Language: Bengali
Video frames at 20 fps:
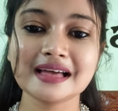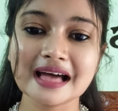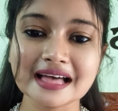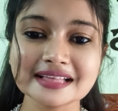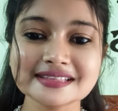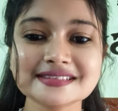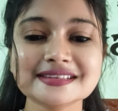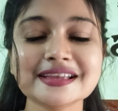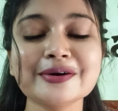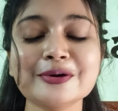
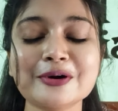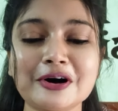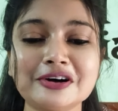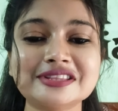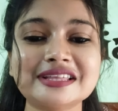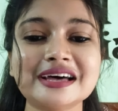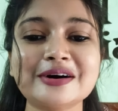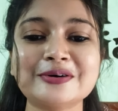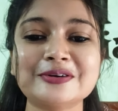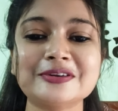আজকেও
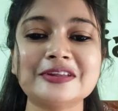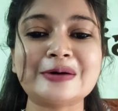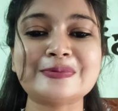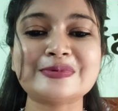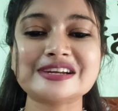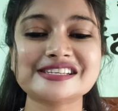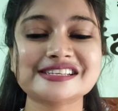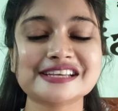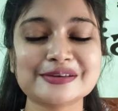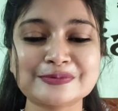কথা হলো আমার
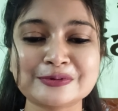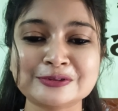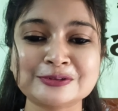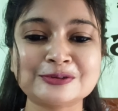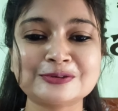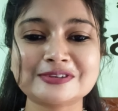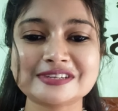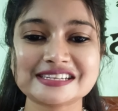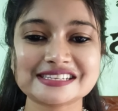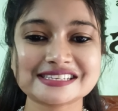সেই
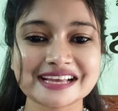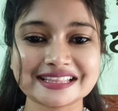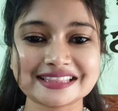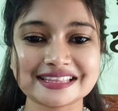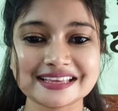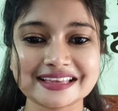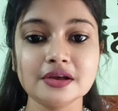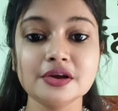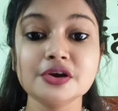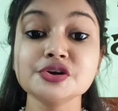বন্ধুটির সাথে
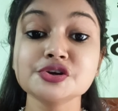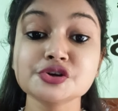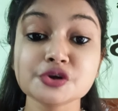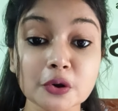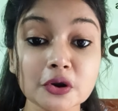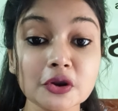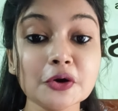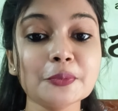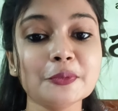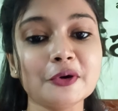
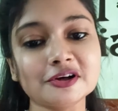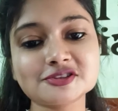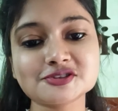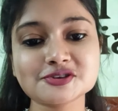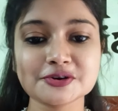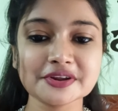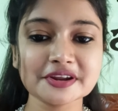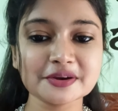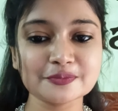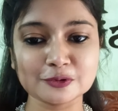ষোলো
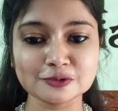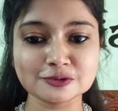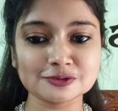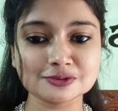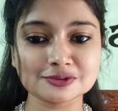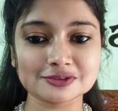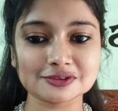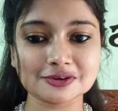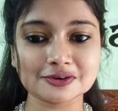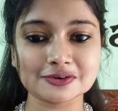বছরের
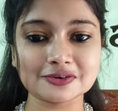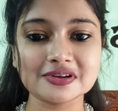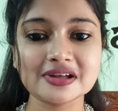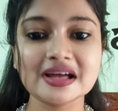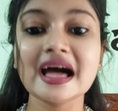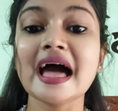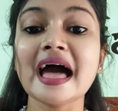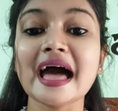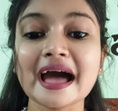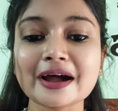বন্ধুত্ব
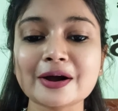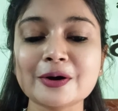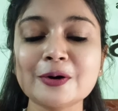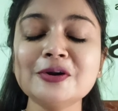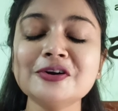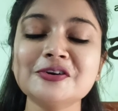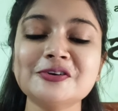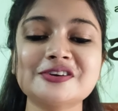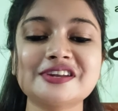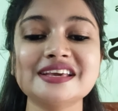
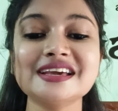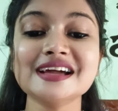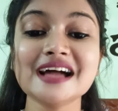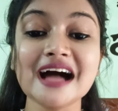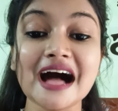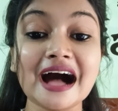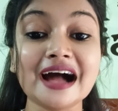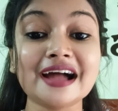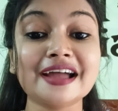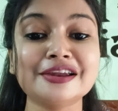এখনও ঠিক
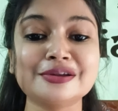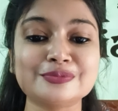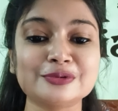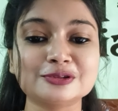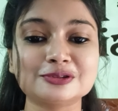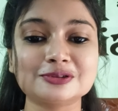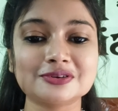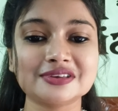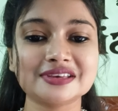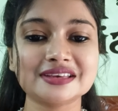আগের
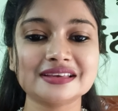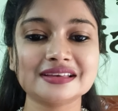মতোই